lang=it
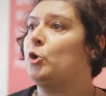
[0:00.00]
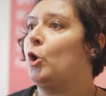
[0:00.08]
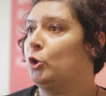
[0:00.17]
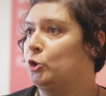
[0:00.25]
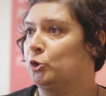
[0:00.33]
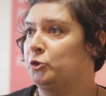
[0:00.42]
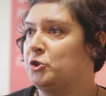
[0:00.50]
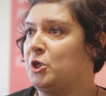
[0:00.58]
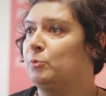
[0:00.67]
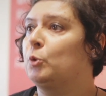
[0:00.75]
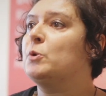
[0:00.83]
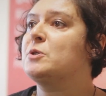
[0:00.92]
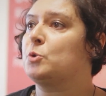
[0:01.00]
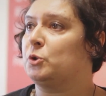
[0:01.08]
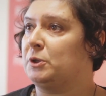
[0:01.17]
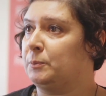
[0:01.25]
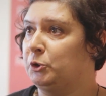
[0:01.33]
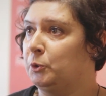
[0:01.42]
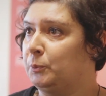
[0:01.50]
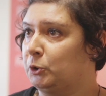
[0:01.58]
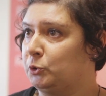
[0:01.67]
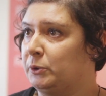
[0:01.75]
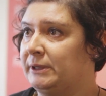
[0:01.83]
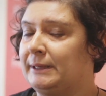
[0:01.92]
colgono diciamo, questo tipo di
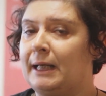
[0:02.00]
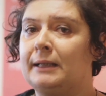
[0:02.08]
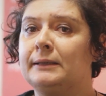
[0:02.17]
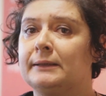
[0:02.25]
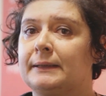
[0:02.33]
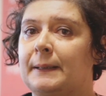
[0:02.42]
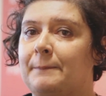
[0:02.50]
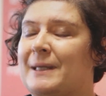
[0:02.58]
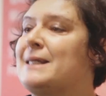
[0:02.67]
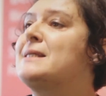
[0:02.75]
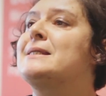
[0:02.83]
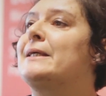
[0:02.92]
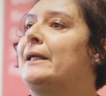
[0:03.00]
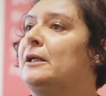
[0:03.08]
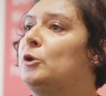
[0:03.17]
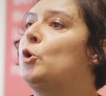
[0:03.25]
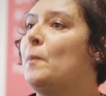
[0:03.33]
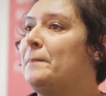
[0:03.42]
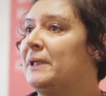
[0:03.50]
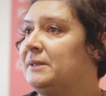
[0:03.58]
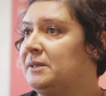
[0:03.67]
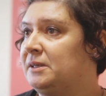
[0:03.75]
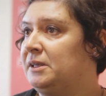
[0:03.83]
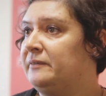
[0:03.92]
opportunità per essere
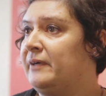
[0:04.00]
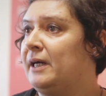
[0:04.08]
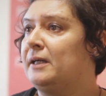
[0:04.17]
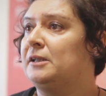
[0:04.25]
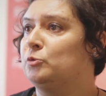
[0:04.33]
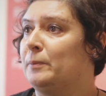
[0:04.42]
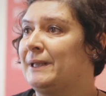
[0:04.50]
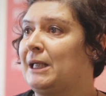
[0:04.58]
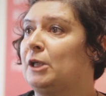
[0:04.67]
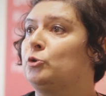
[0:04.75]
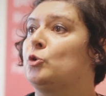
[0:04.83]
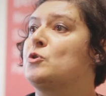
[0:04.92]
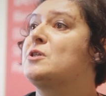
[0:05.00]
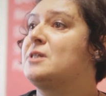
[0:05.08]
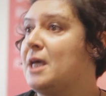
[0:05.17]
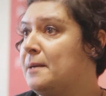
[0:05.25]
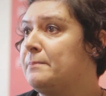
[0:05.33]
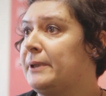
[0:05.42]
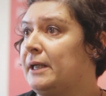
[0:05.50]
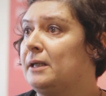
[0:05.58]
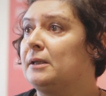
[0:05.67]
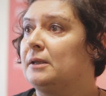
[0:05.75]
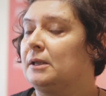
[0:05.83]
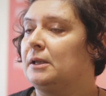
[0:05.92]
competitive in un mercato sempre
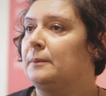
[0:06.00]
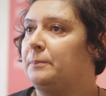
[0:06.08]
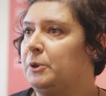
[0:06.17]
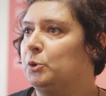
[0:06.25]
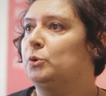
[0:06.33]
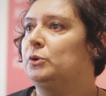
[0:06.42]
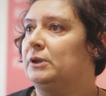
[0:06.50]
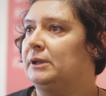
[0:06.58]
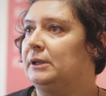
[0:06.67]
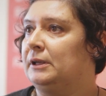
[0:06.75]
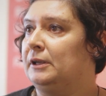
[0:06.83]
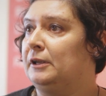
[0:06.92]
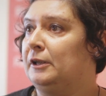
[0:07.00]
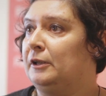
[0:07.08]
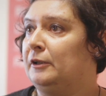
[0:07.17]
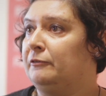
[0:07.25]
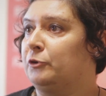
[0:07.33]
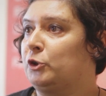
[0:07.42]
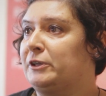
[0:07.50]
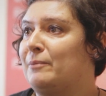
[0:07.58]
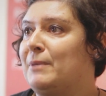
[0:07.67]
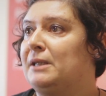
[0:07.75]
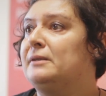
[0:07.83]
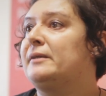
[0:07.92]
più più eh,
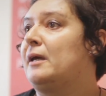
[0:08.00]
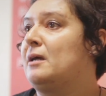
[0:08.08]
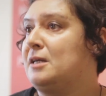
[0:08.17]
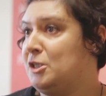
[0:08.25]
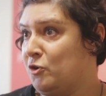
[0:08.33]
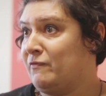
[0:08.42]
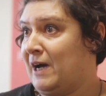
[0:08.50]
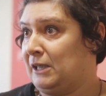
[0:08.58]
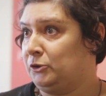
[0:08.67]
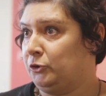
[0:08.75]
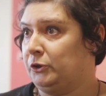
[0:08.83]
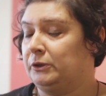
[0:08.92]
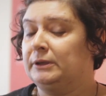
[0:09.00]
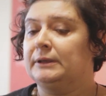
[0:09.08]
fortemente innovato.